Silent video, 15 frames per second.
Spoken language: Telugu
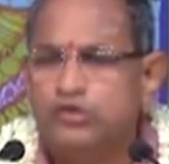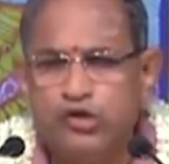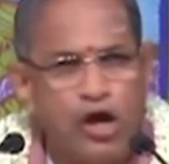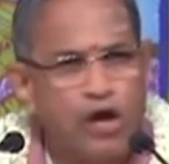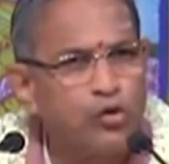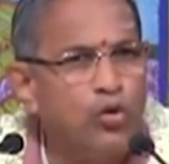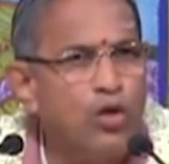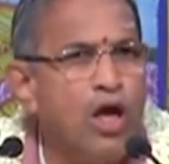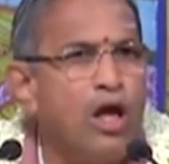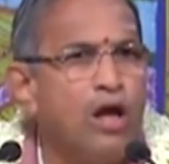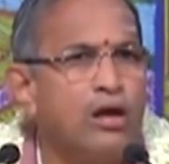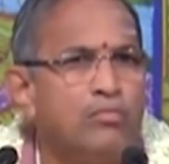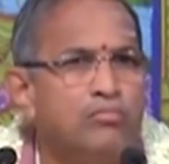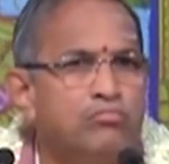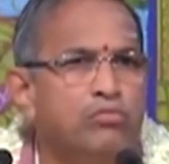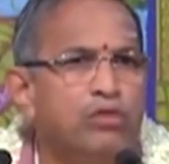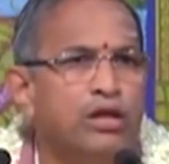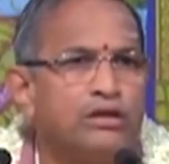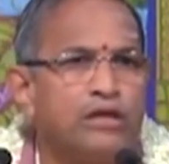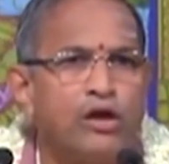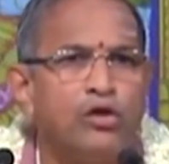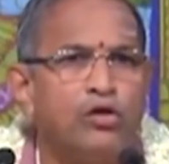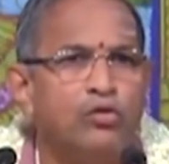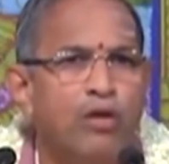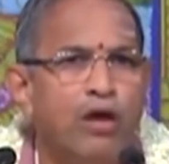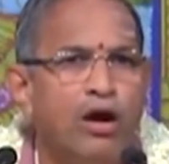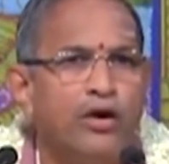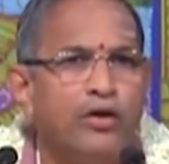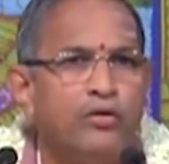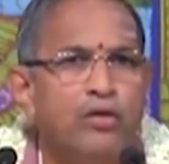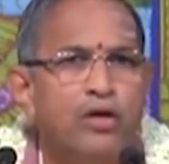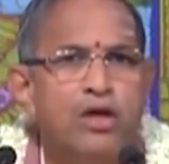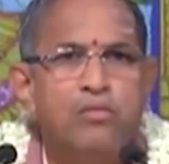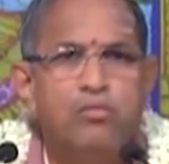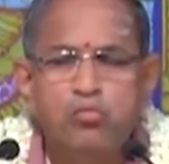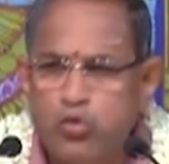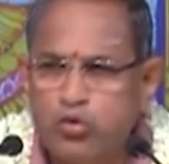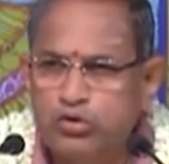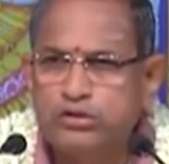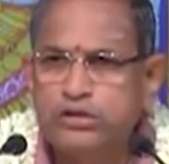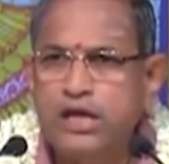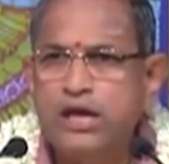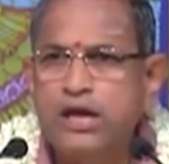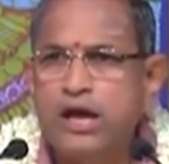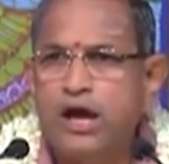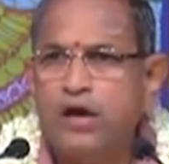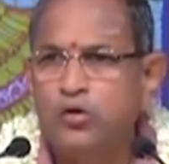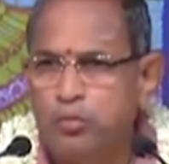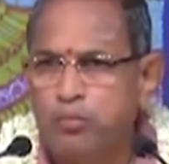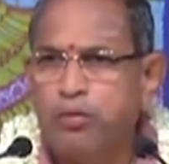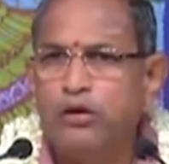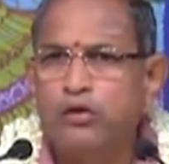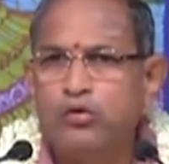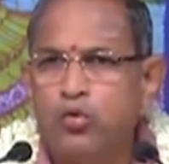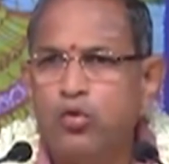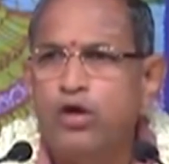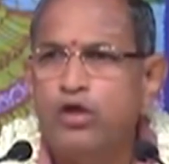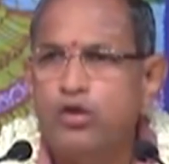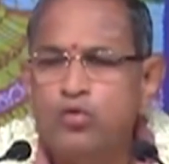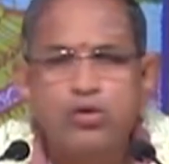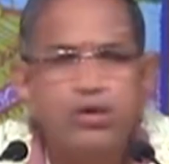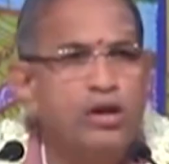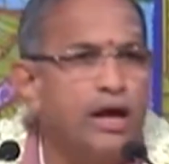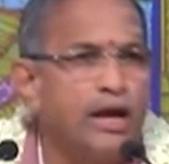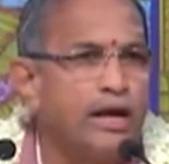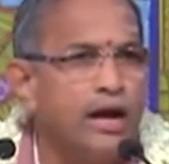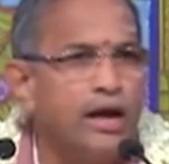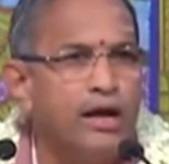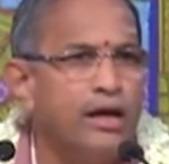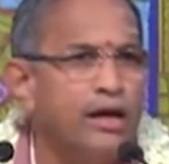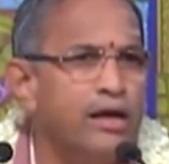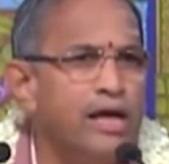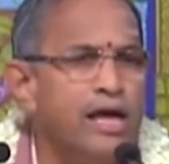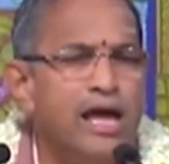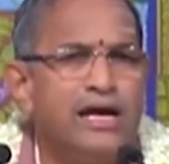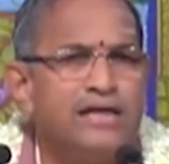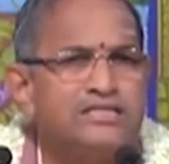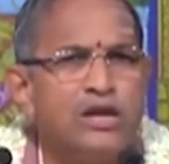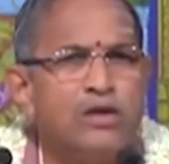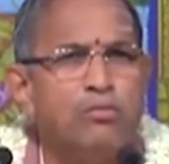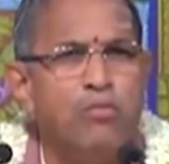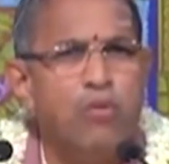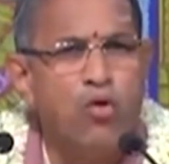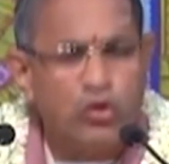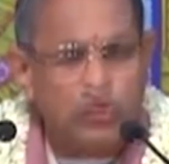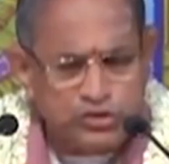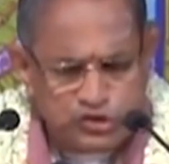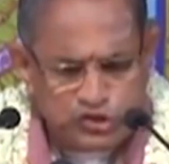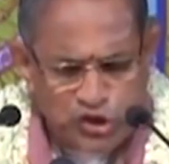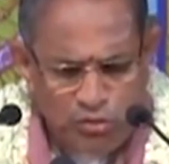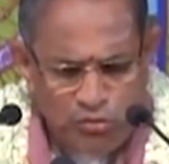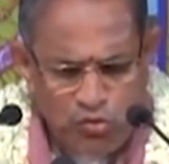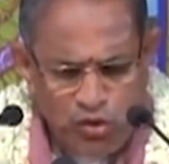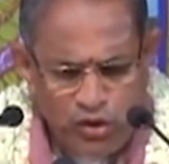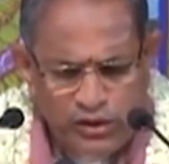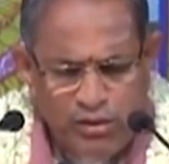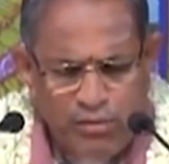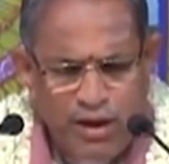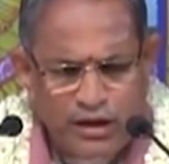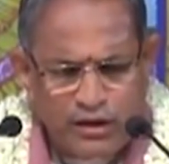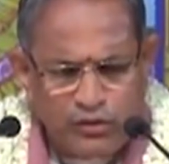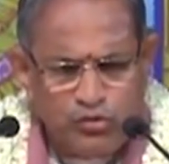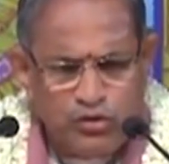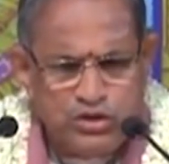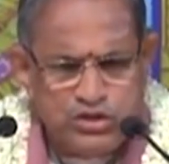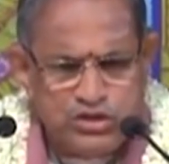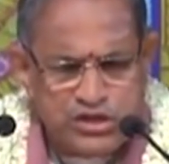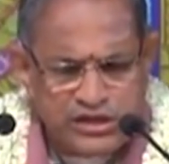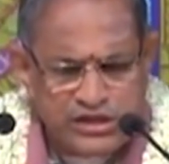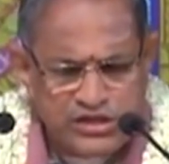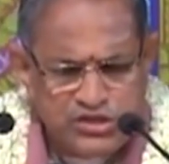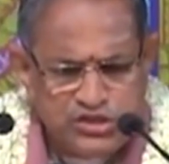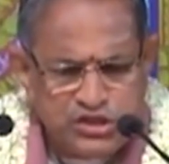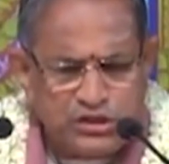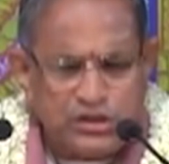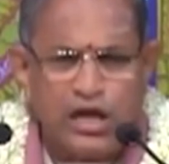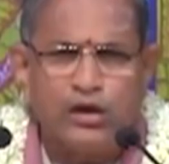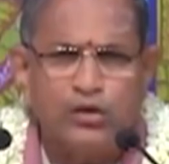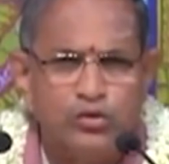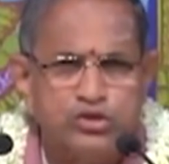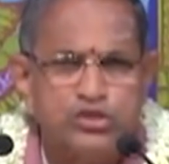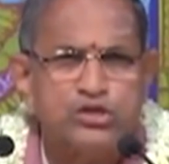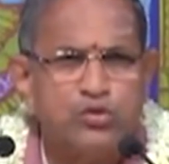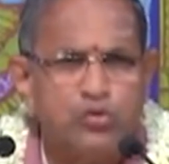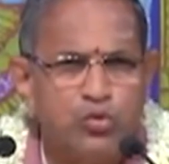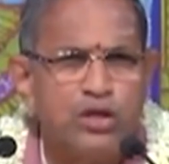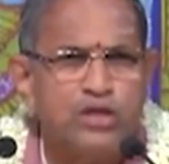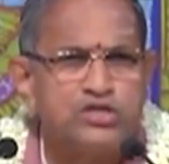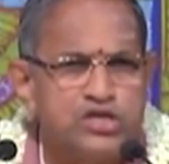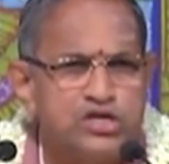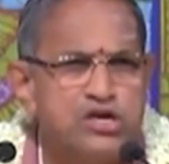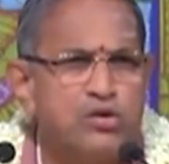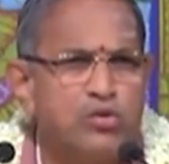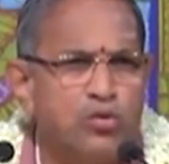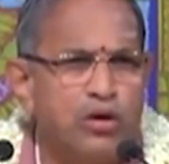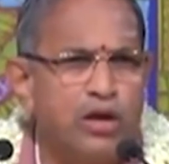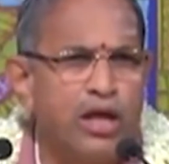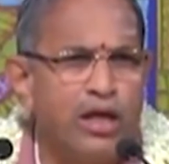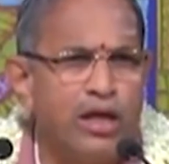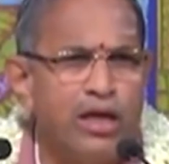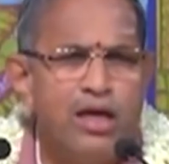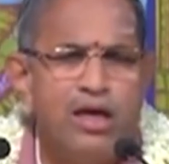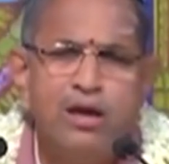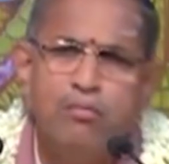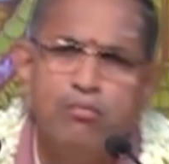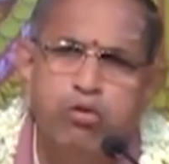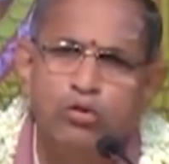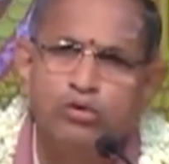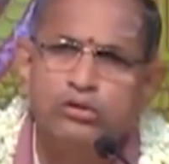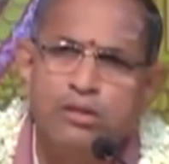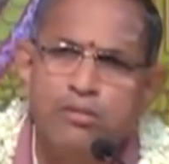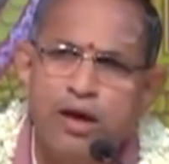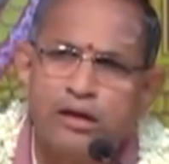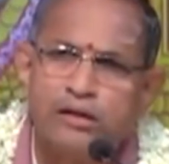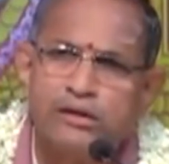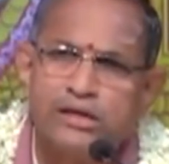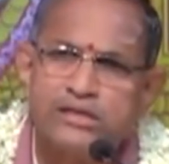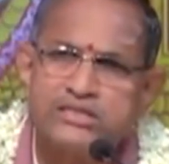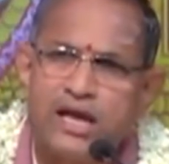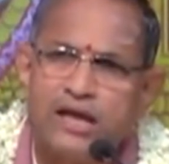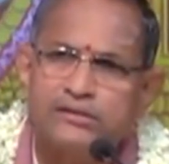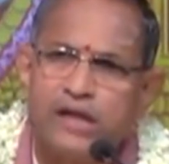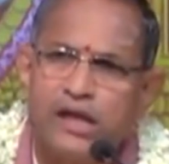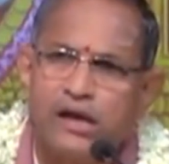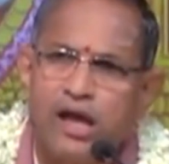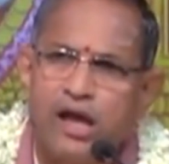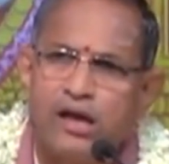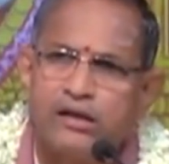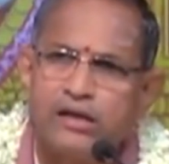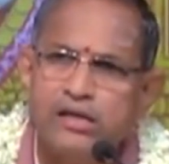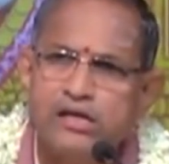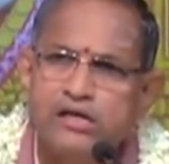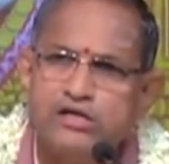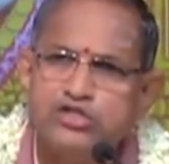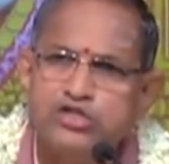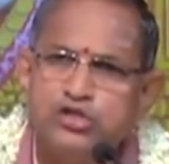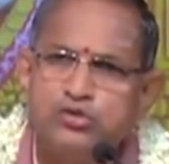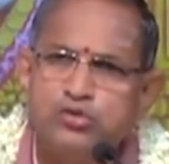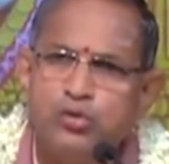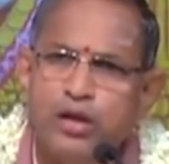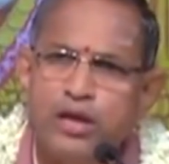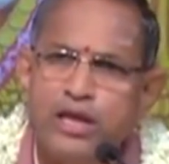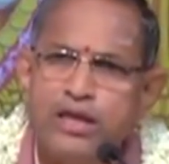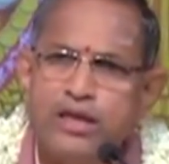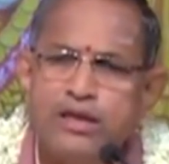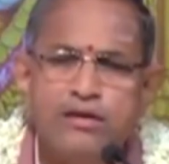దారుణాగంబుల తగలవాడు ముక్తి అను పల్కు ఇరుండక అసలు మోక్షము అన్న మాట గురించి కించిత్ ఆలోచన కూడా చెయ్యకుండా భుక్తి మార్గ సాధనాకైక చిత్తులై